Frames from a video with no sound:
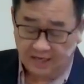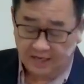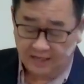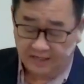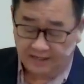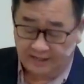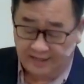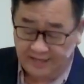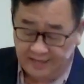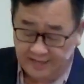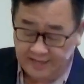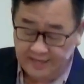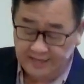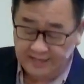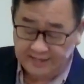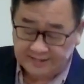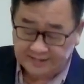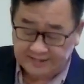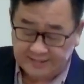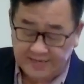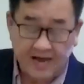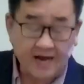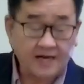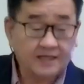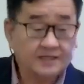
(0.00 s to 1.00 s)
你
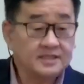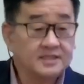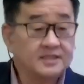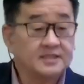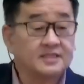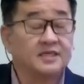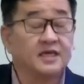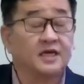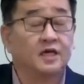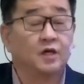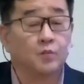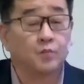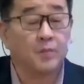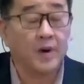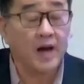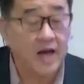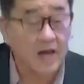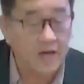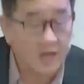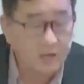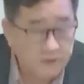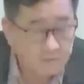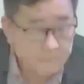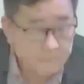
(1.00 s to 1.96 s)
相信吗？